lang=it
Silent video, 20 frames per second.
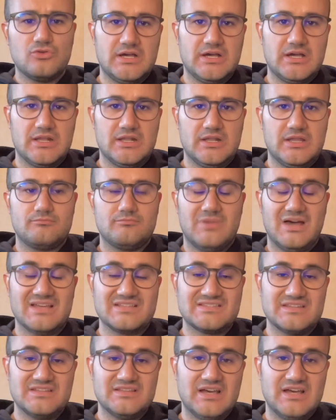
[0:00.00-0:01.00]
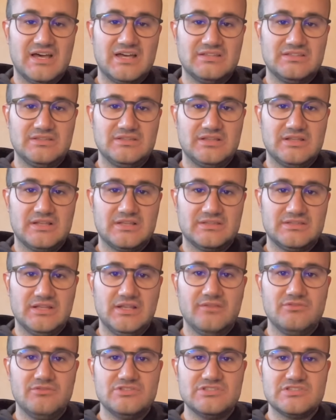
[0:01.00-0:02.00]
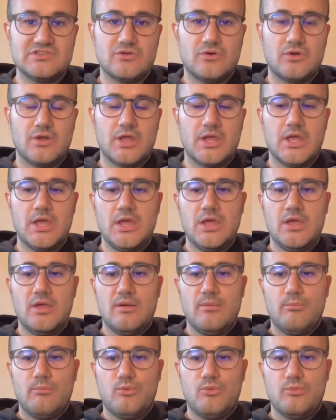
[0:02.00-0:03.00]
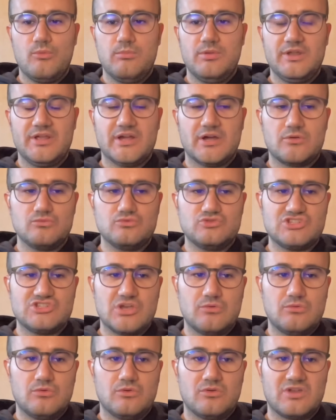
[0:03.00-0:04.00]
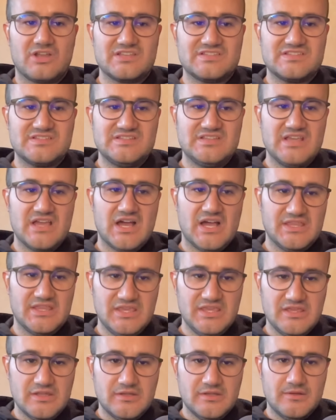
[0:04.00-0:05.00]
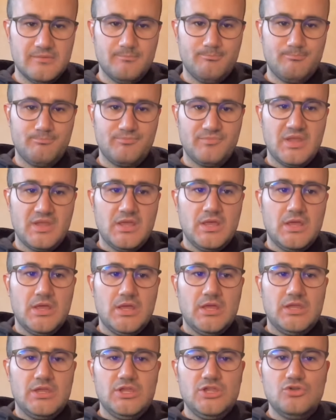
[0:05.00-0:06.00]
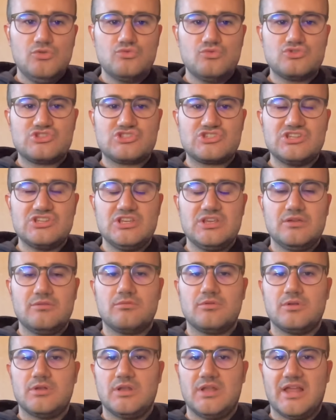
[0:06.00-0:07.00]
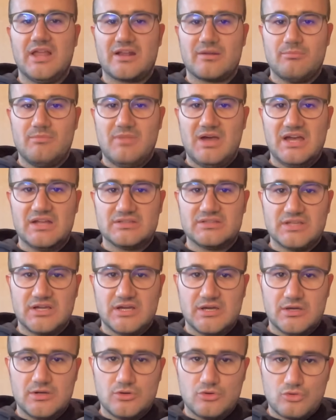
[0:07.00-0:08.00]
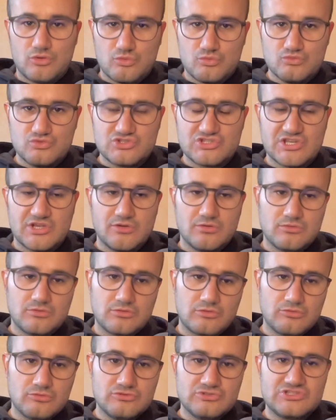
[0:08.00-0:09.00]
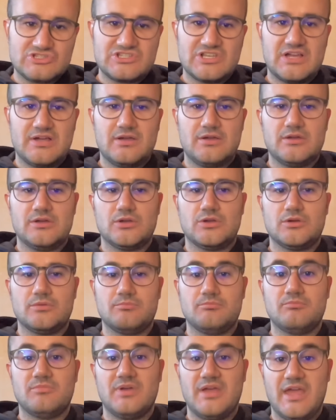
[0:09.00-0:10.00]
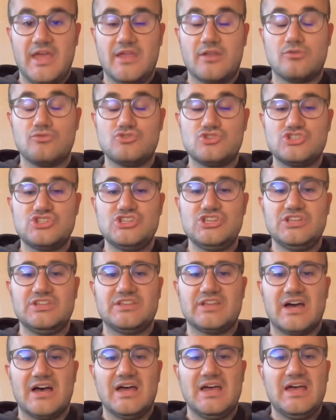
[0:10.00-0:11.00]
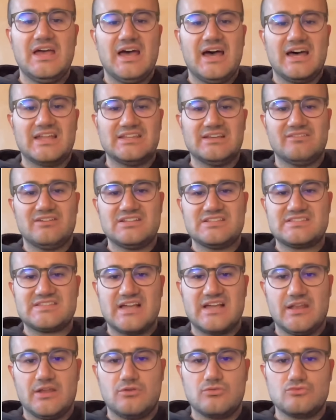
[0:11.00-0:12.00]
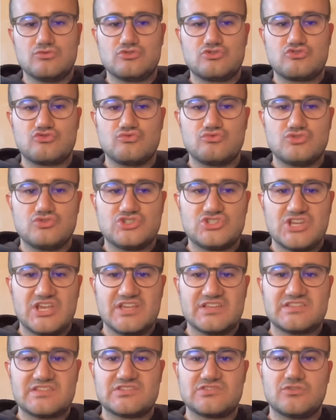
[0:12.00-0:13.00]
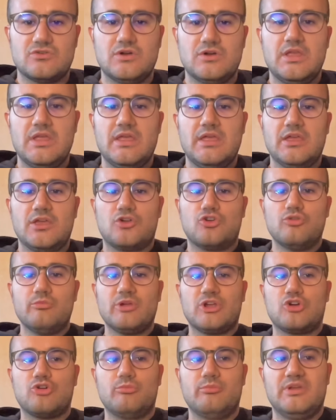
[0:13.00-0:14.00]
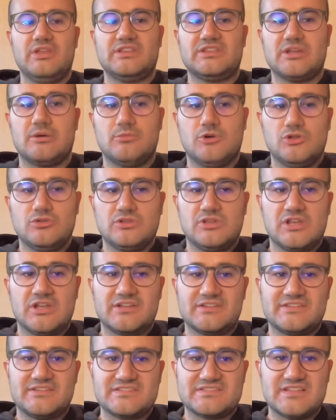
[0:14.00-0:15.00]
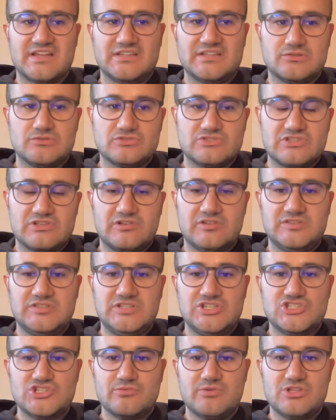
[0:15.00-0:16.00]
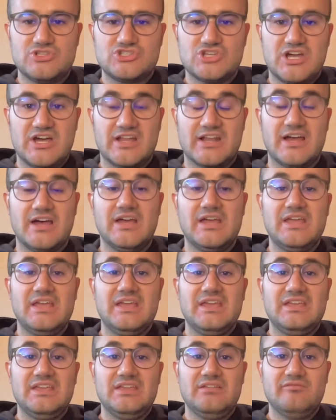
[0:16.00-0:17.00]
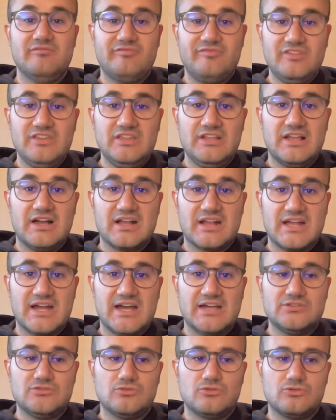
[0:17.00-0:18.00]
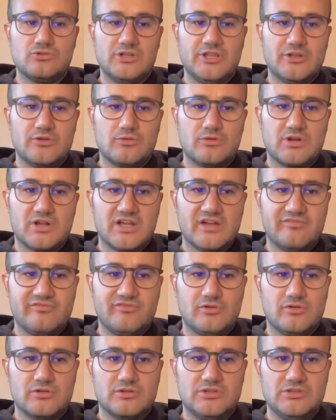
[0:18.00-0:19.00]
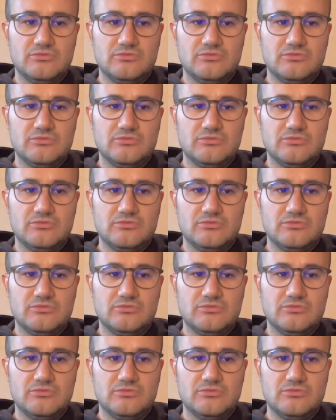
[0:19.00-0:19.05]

alla base dati della televisione pubblica Russia 1 Rassia Yin. I russi, l'armata russa e non rossa, eh, è riuscita ad avanzare con successo e come commenta Mondi nel testata conservatrice Maggiara in fila cadono le roccaforti